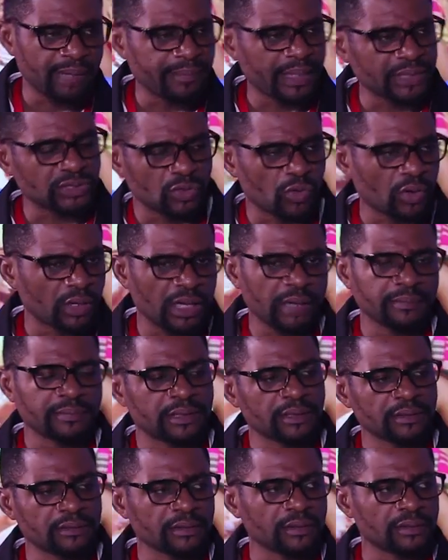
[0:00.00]
mais je crois quand même
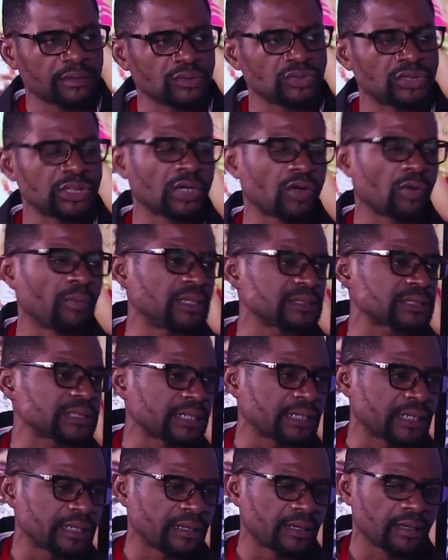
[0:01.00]
que j'ai
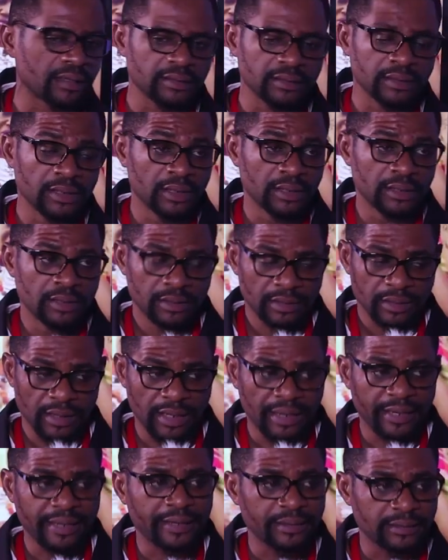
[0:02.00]
commencé à,
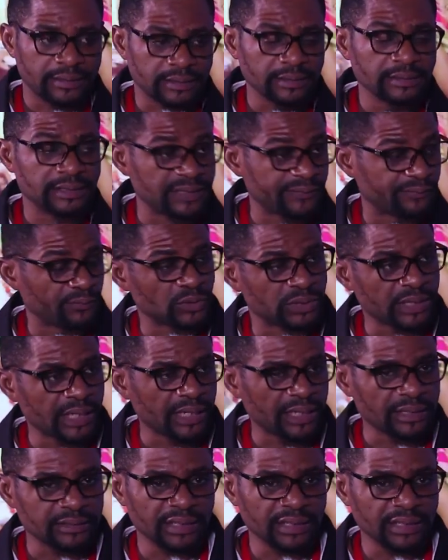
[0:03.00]
être diffusé à la